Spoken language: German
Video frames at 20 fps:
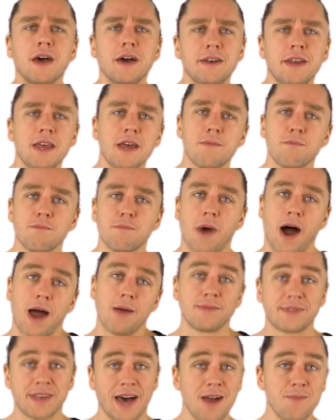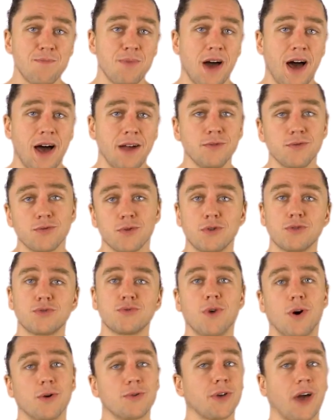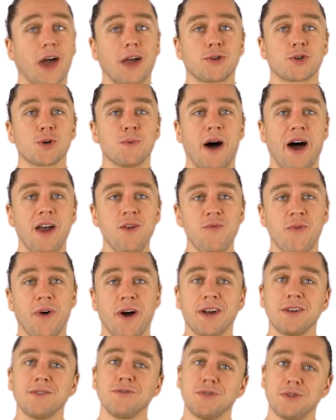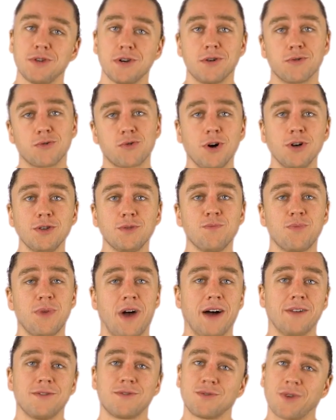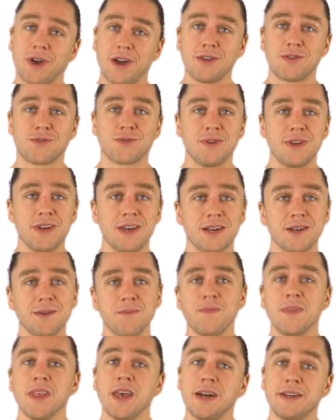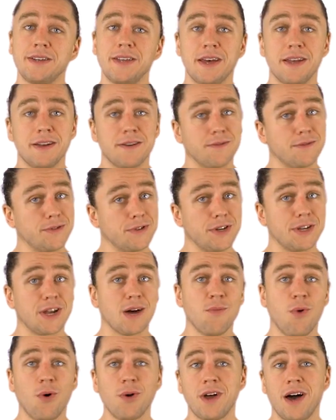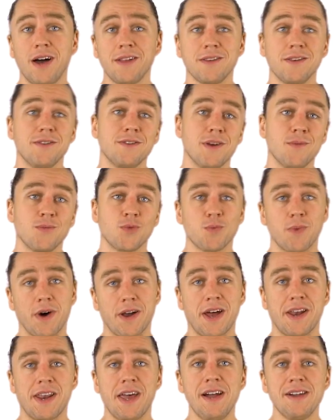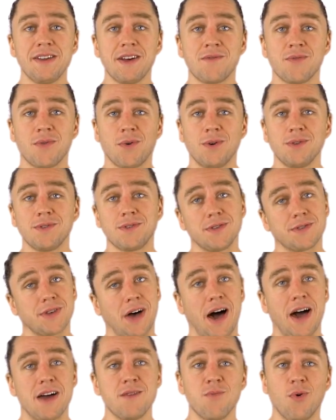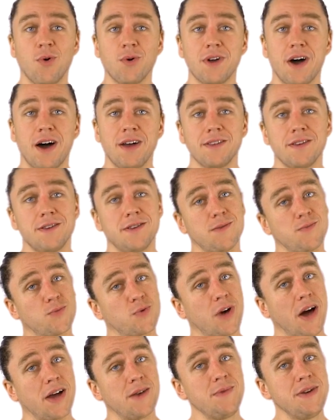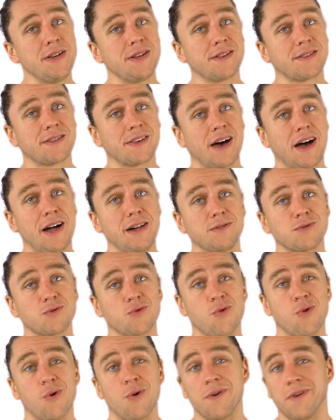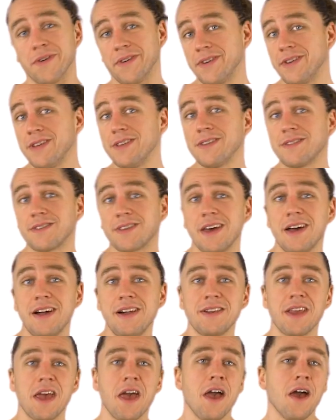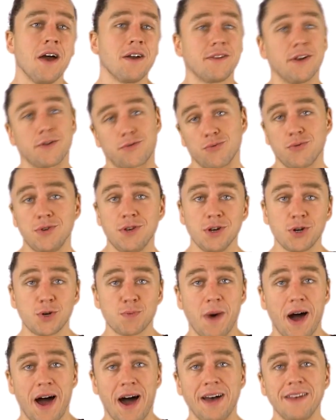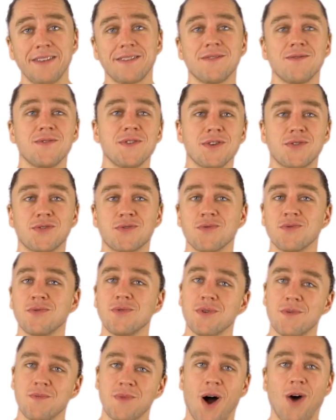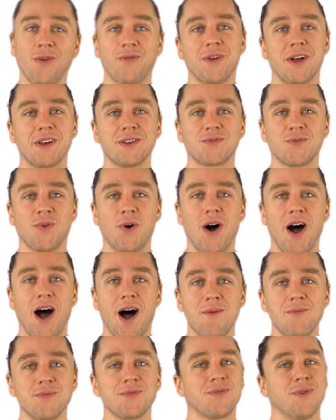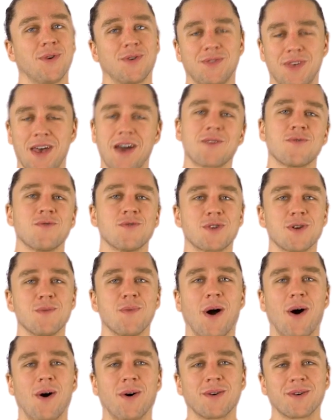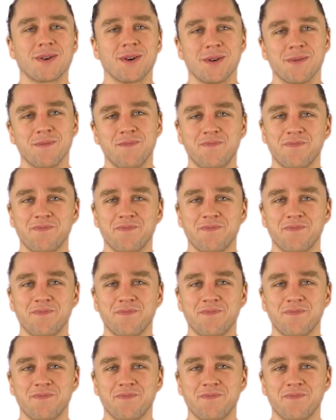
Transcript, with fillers: Neben einem Zeitplan solltest du auch direkt schon mal anfangen, dir einen Kostenplan zurechtzulegen, denn jeder Monat, in dem du bei deinen Eltern wohnst, ist ein Monat, in dem du keine Miete zahlst und dieses Geld, das du hier sparst, wirst du im Laufe deines Vorhabens noch sehr gut gebrauchen können.